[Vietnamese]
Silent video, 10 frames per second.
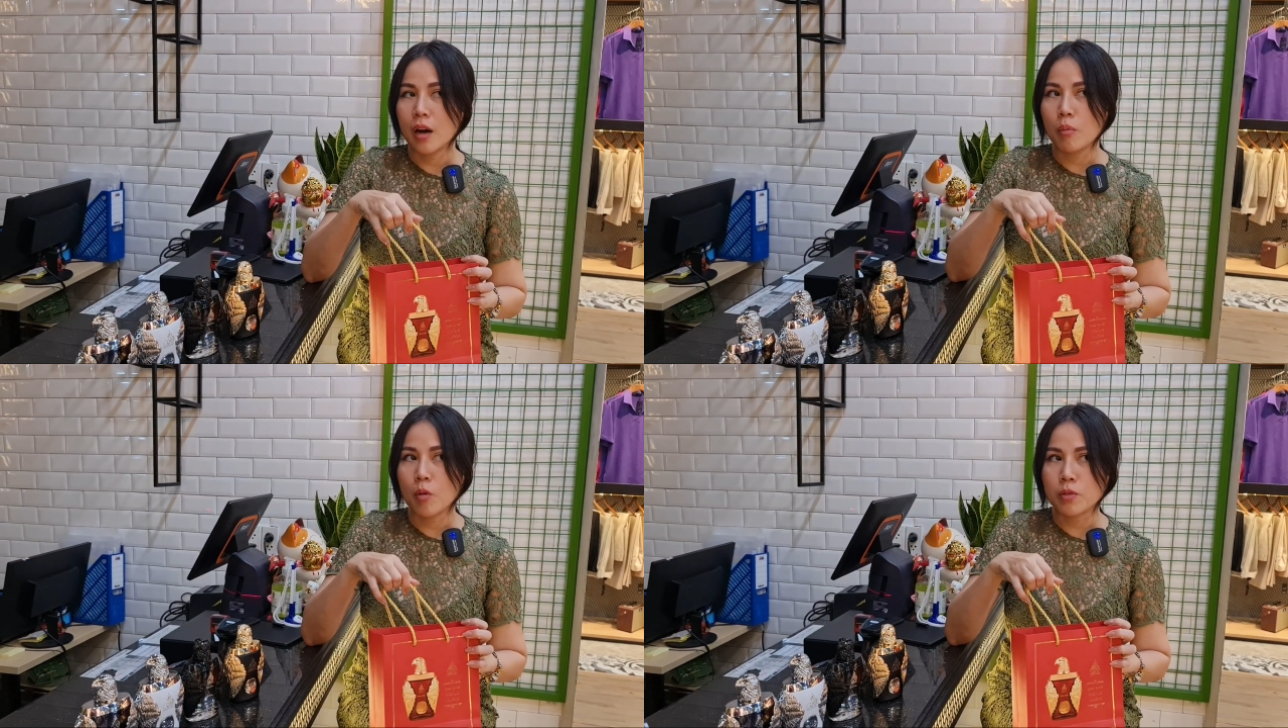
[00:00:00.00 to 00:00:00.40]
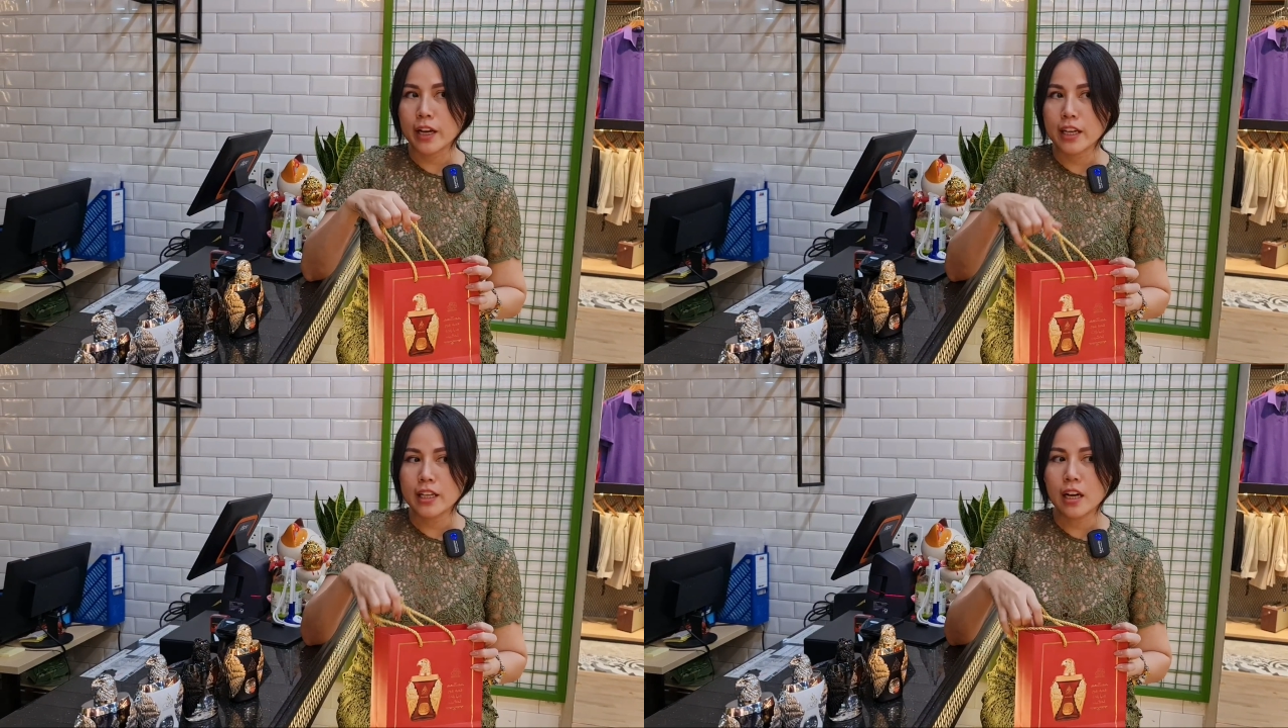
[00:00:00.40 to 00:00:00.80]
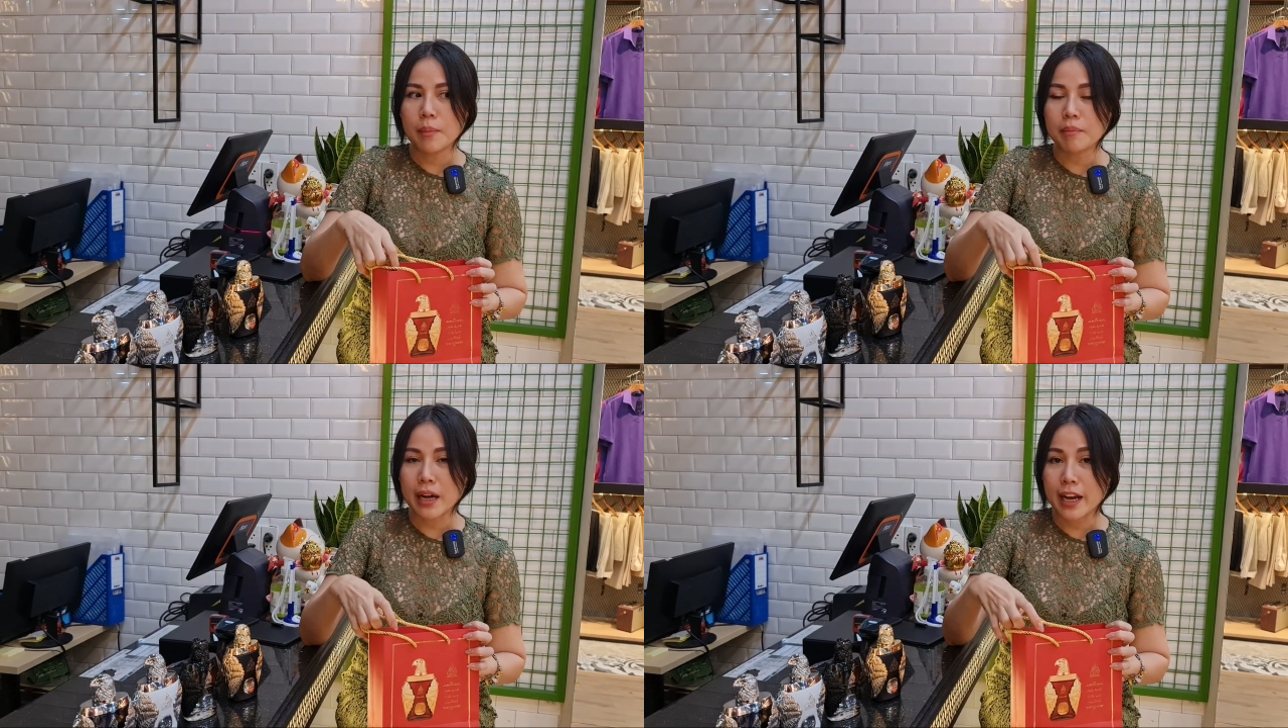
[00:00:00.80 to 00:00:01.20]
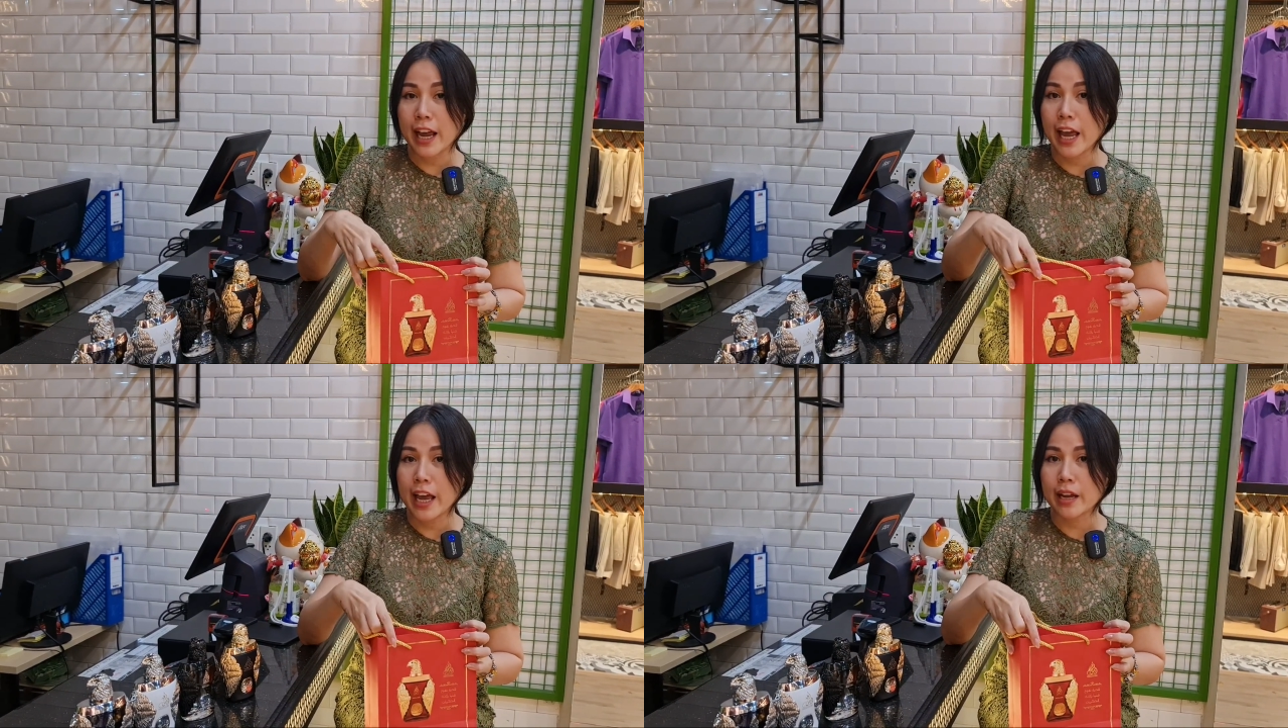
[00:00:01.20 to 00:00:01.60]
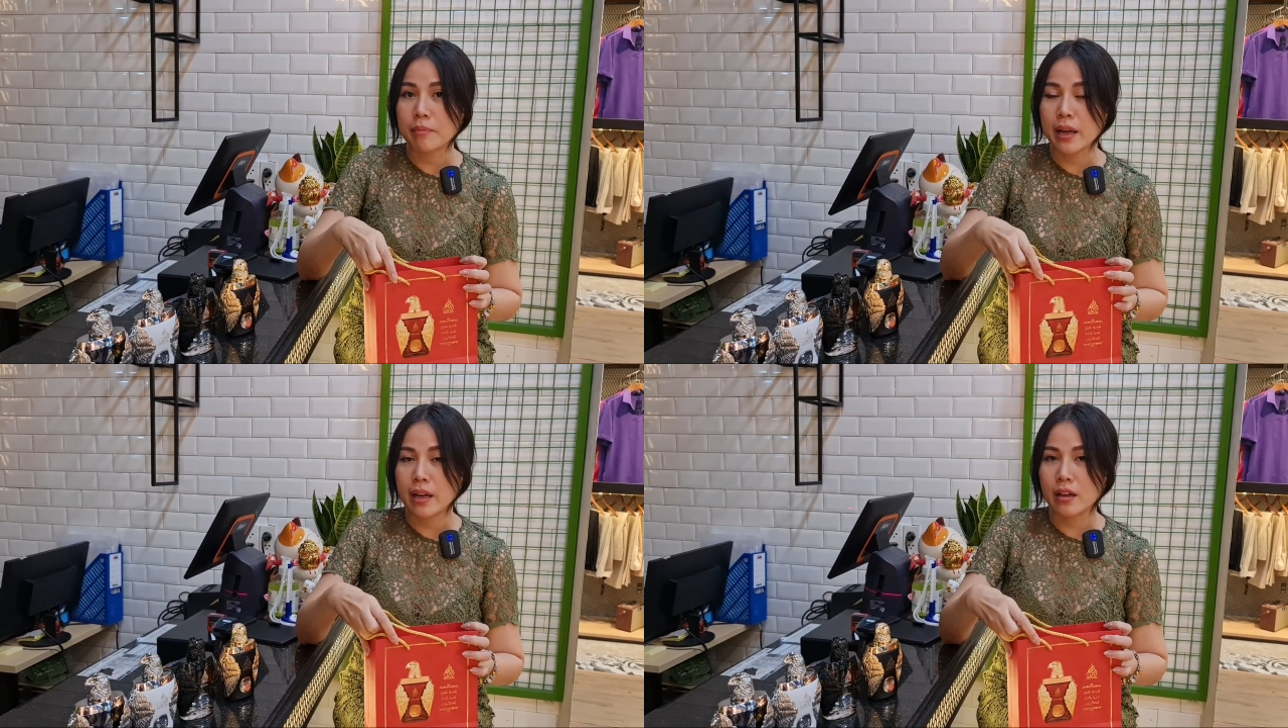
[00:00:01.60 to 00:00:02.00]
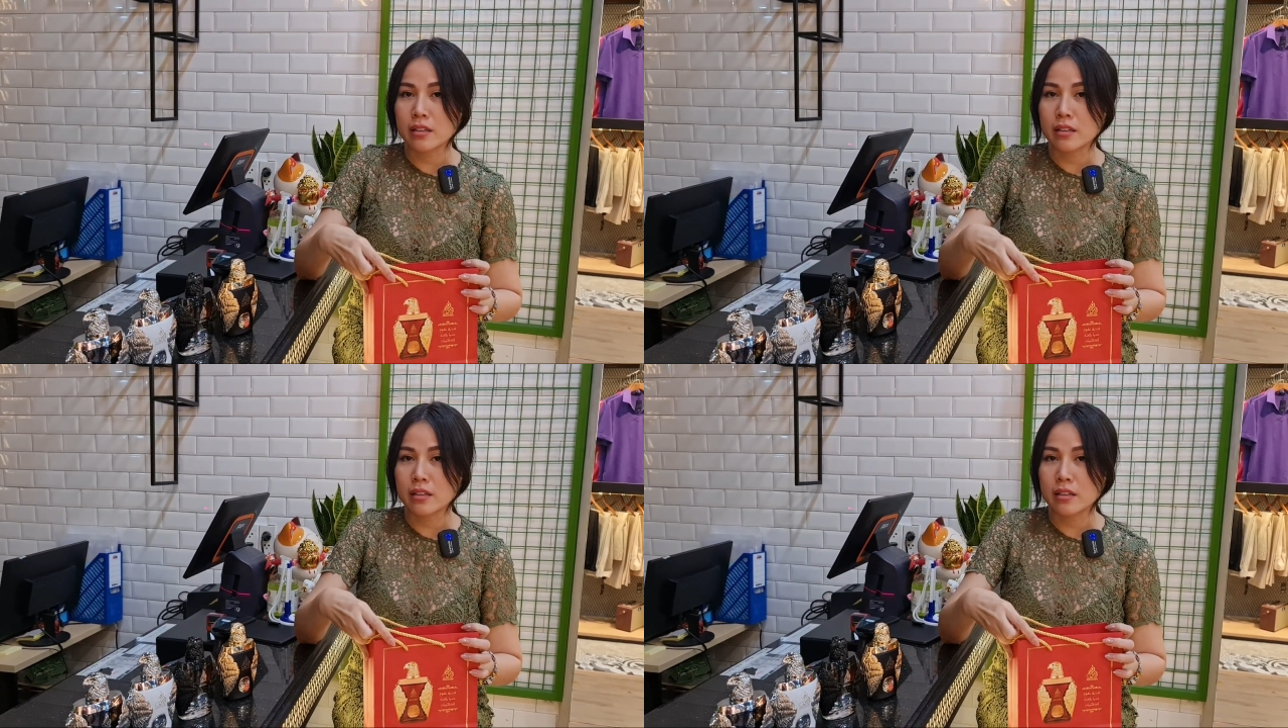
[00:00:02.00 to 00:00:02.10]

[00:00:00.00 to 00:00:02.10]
uh, một cái uh, mặt hàng mà